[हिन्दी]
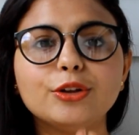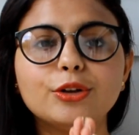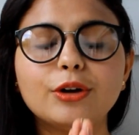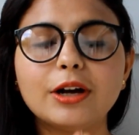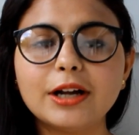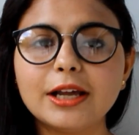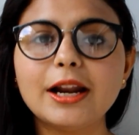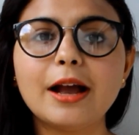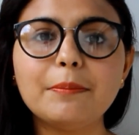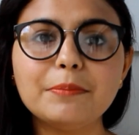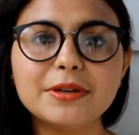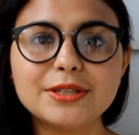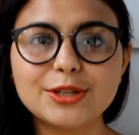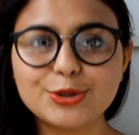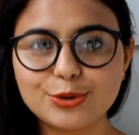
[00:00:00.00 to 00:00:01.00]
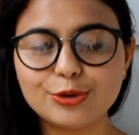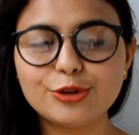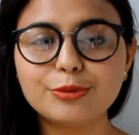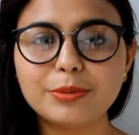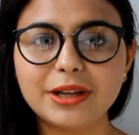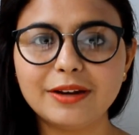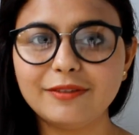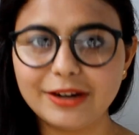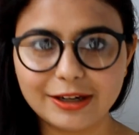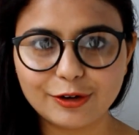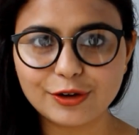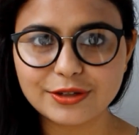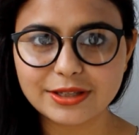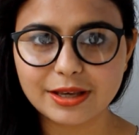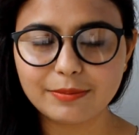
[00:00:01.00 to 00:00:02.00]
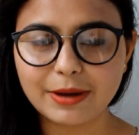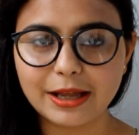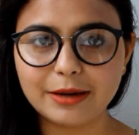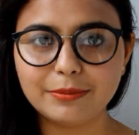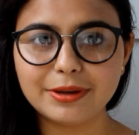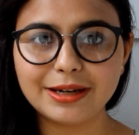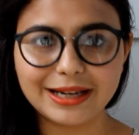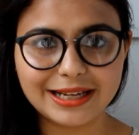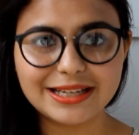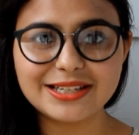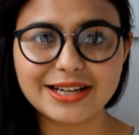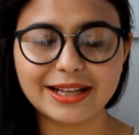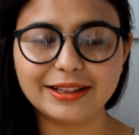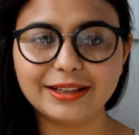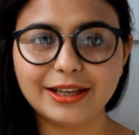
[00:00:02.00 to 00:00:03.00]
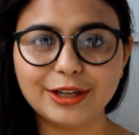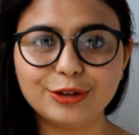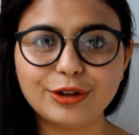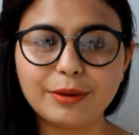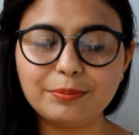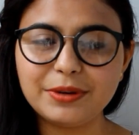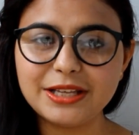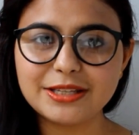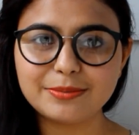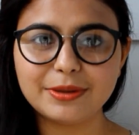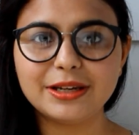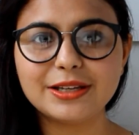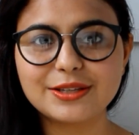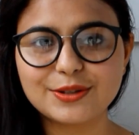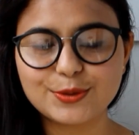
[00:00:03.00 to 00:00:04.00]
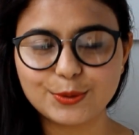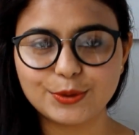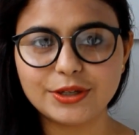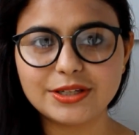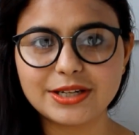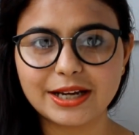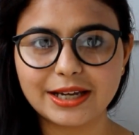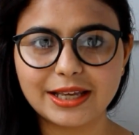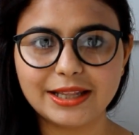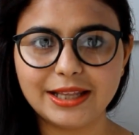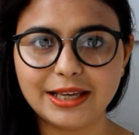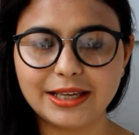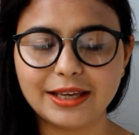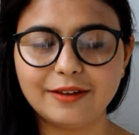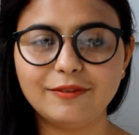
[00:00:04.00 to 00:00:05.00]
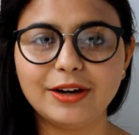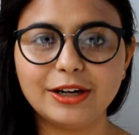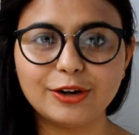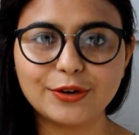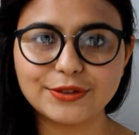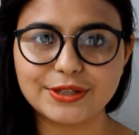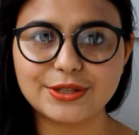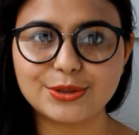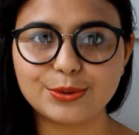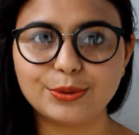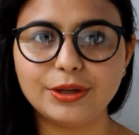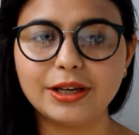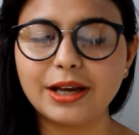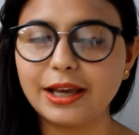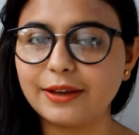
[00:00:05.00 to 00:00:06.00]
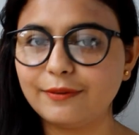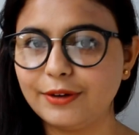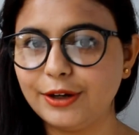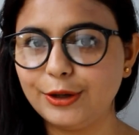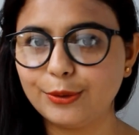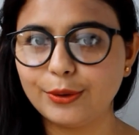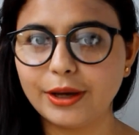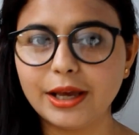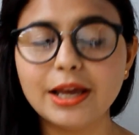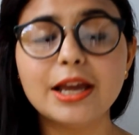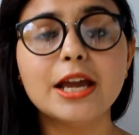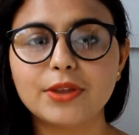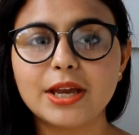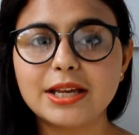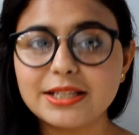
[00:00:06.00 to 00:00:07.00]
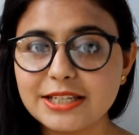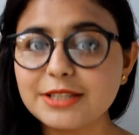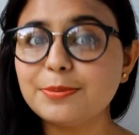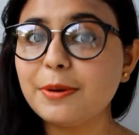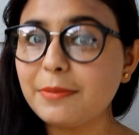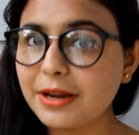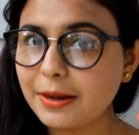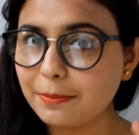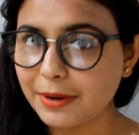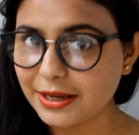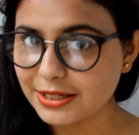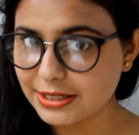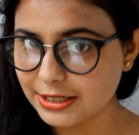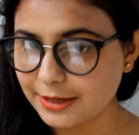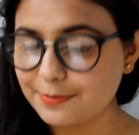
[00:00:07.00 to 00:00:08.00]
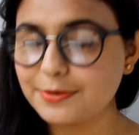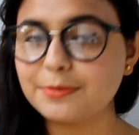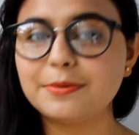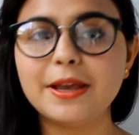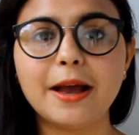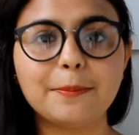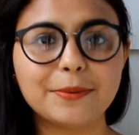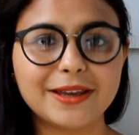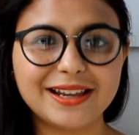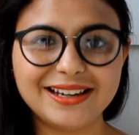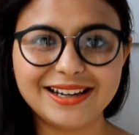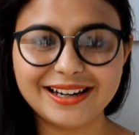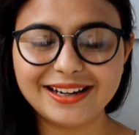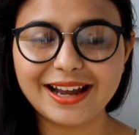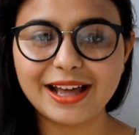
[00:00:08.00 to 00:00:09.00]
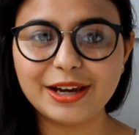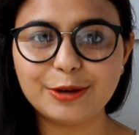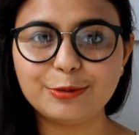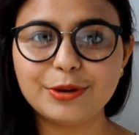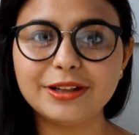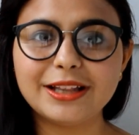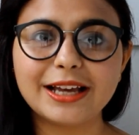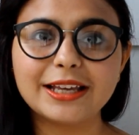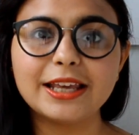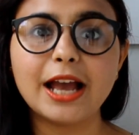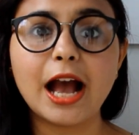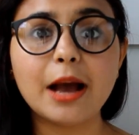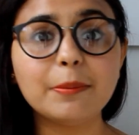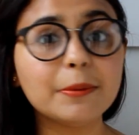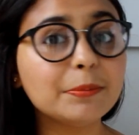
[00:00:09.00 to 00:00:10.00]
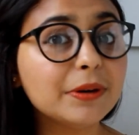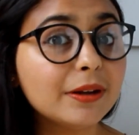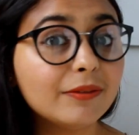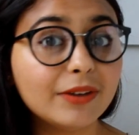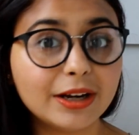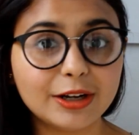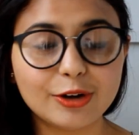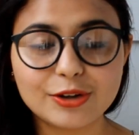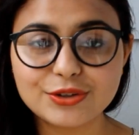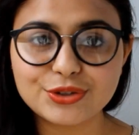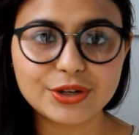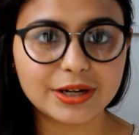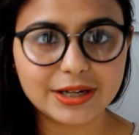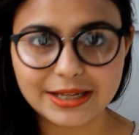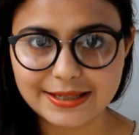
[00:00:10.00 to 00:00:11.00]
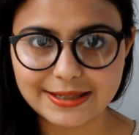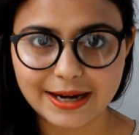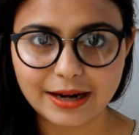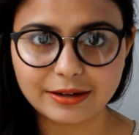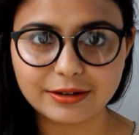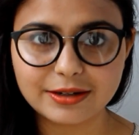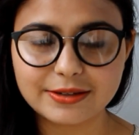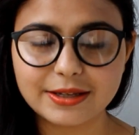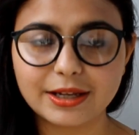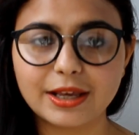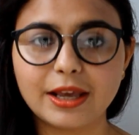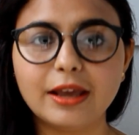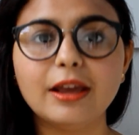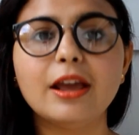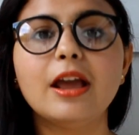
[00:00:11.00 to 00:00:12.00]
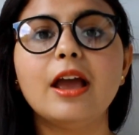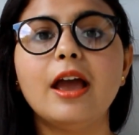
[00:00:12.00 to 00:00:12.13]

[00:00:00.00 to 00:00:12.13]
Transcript: तो अगर आप में से जो लोग मेरे वेट लॉस के बारे में नहीं जानते हैं तो आप प्लीज़ मेरी स्टोरी जाके देखिए वेट लॉस स्टोरी का एक वीडियो है जिसमें मैंने पांच स्टेप्स भी आपके लिए डाले हुए हैं ताकि आप अपनी वेट लॉस जर्नी स्टार्ट कर सकें